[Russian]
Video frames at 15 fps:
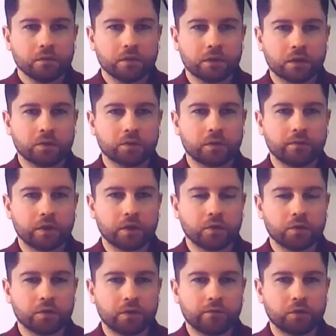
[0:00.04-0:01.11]
За сутки в
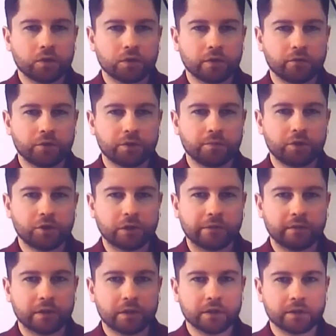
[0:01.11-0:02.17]
регионе 98
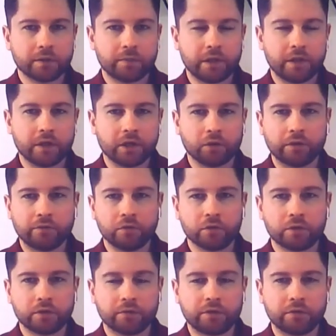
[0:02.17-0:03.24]
человек заболели
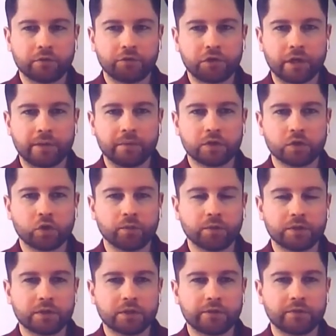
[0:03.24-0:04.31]
коронавирусом. Всего в
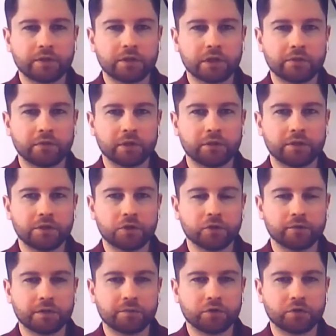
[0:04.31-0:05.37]
Челябинской области зафиксировано
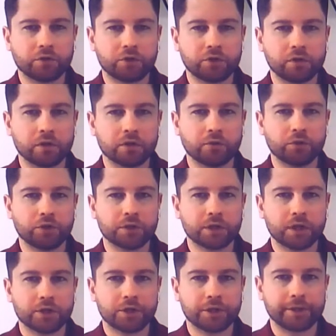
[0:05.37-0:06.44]
1804
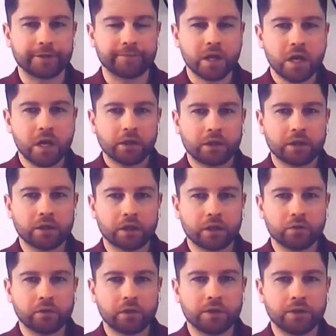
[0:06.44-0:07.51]
случая заражения.
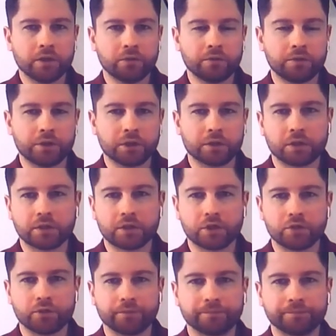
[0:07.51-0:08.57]
Какие районы лидируют, сейчас
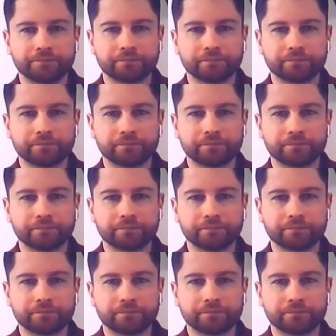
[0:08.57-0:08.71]
расскажу.